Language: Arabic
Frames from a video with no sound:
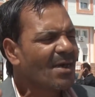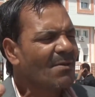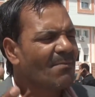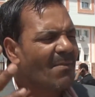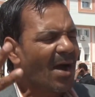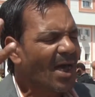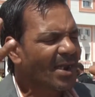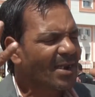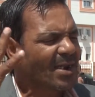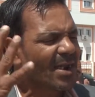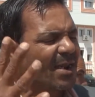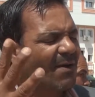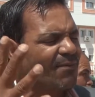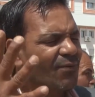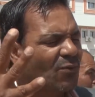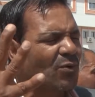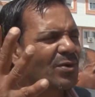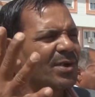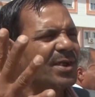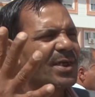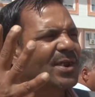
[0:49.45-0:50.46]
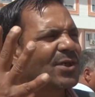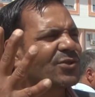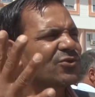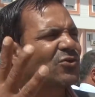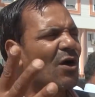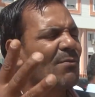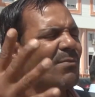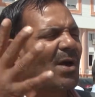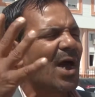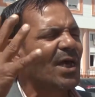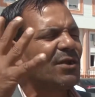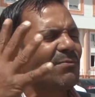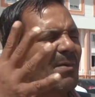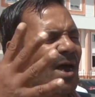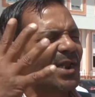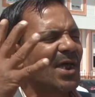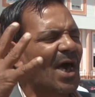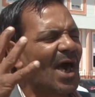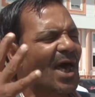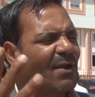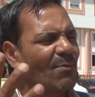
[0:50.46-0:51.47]
معنا لفقوا لنا تهمة أنا
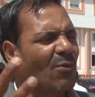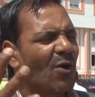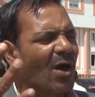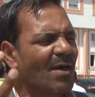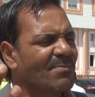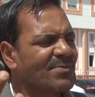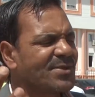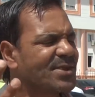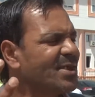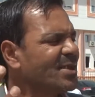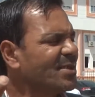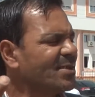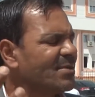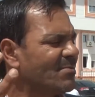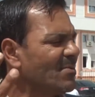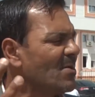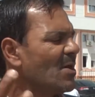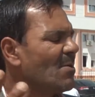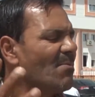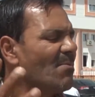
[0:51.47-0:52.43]
معنا 54